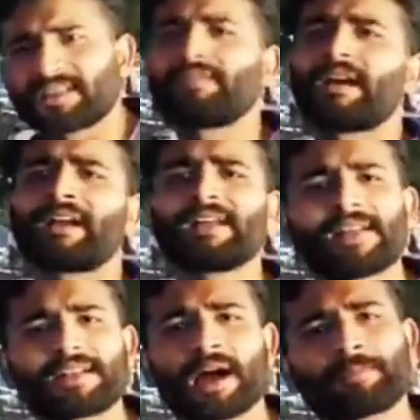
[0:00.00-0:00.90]
डिजर्व कर रहे हैं
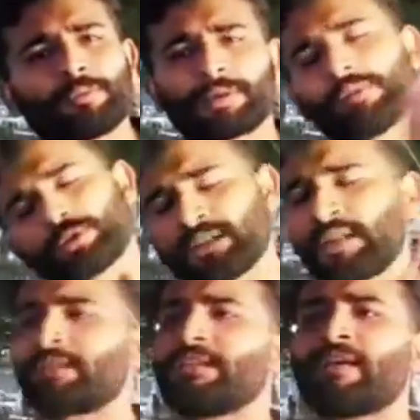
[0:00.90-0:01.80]
अल्लाह ने आपके ऊपर वो
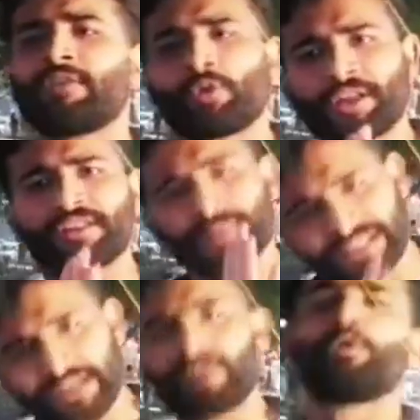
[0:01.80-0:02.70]
मुसलत किया है होने दे
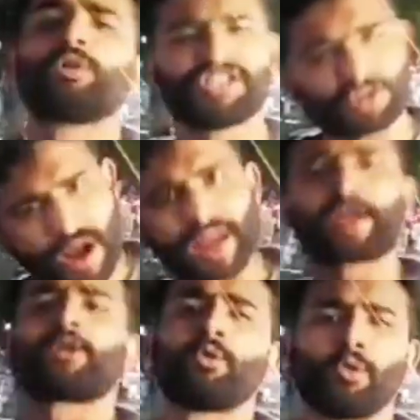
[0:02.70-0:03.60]
मजे लवो इंजॉय
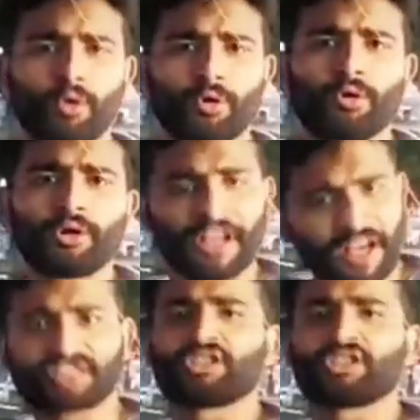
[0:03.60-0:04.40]
करो टेका